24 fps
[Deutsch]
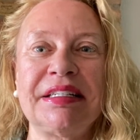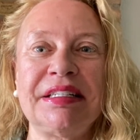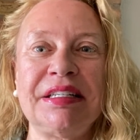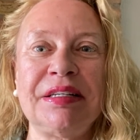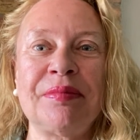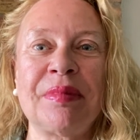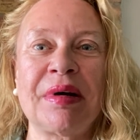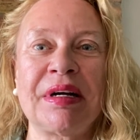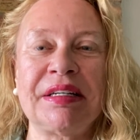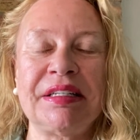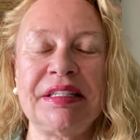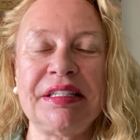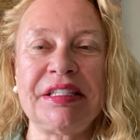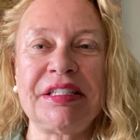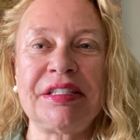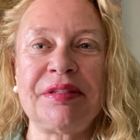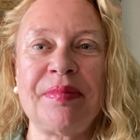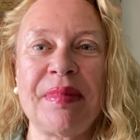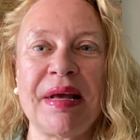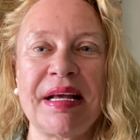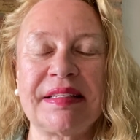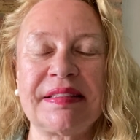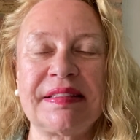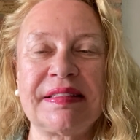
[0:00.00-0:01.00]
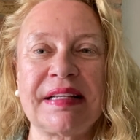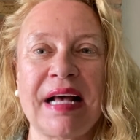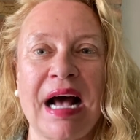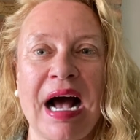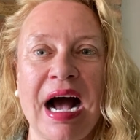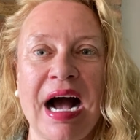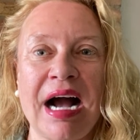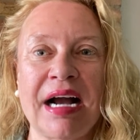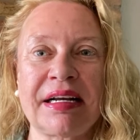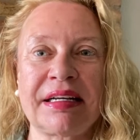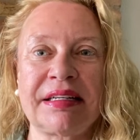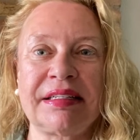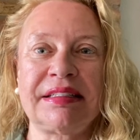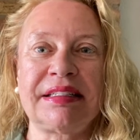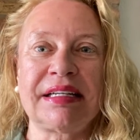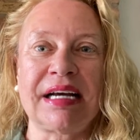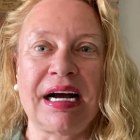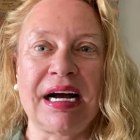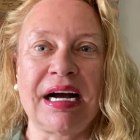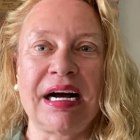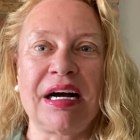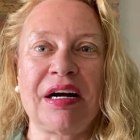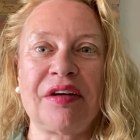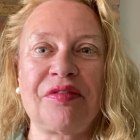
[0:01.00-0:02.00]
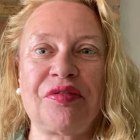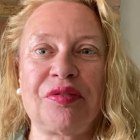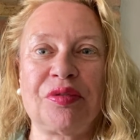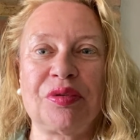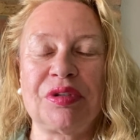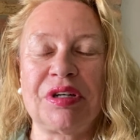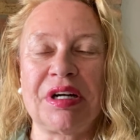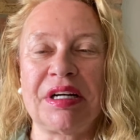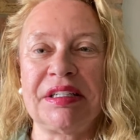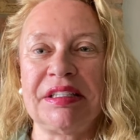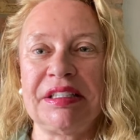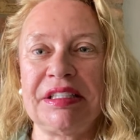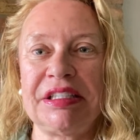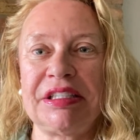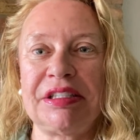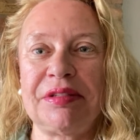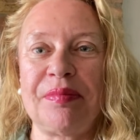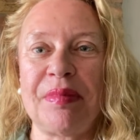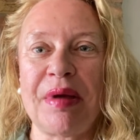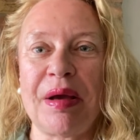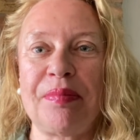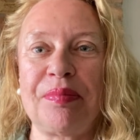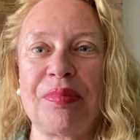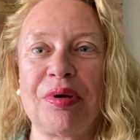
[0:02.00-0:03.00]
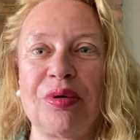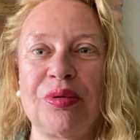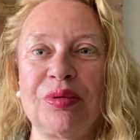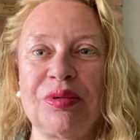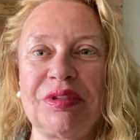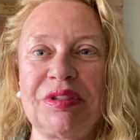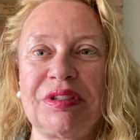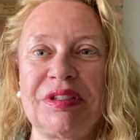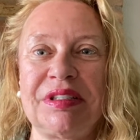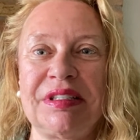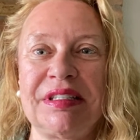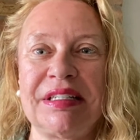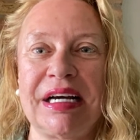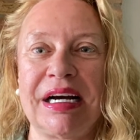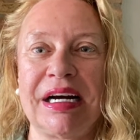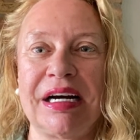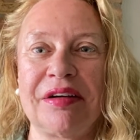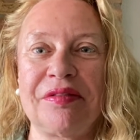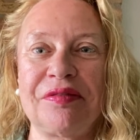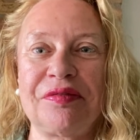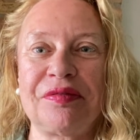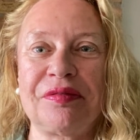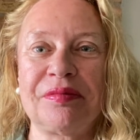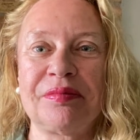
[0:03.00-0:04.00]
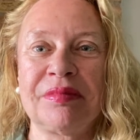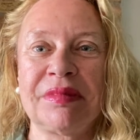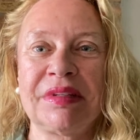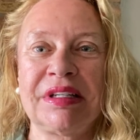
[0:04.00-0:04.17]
die man nicht mehr sagen darf oder nicht mehr posten darf.